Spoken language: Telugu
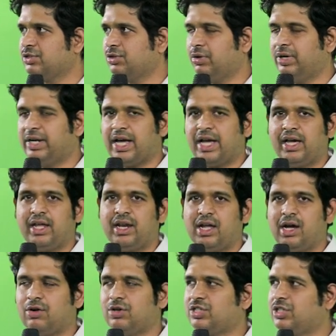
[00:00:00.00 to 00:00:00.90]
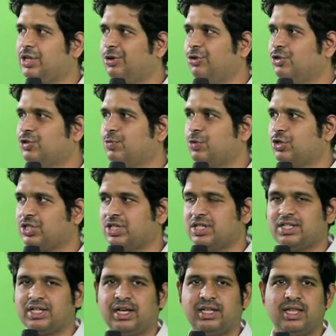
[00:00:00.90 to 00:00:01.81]
సో డయేరియా వచ్చి లూజ్
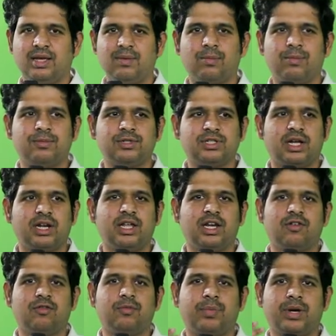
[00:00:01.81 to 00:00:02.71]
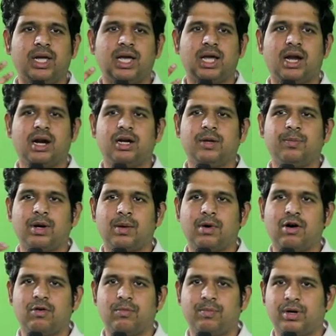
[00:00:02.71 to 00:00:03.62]
మోషన్స్ అయితే శరీరంపై ఎలాంటి
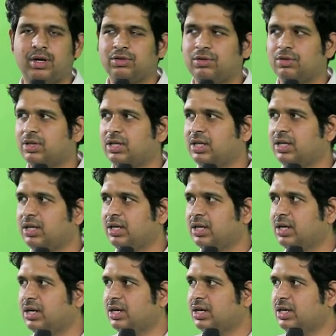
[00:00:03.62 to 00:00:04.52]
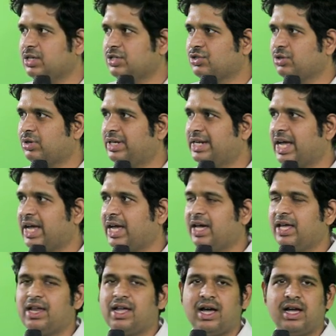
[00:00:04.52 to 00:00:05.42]
ప్రభావం పడుతుంది సో
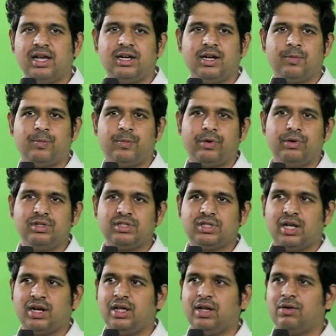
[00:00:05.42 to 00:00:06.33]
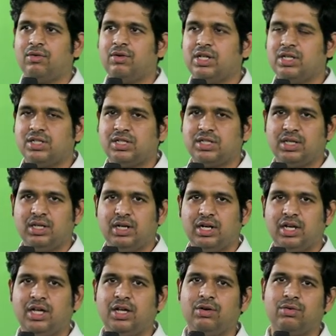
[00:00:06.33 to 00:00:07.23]
డయేరియా అయినప్పుడు శరీరం నుంచి
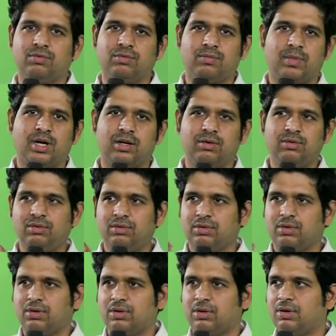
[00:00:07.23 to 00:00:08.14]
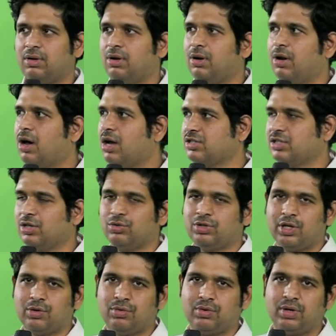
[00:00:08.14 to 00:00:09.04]
నీరు మనం లాస్
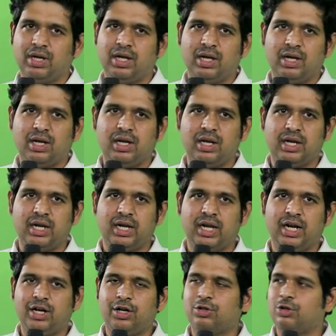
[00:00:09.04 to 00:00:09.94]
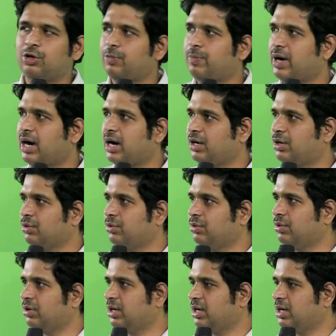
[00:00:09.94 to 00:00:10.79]
అవుతాం ఈ నీటితో పాటు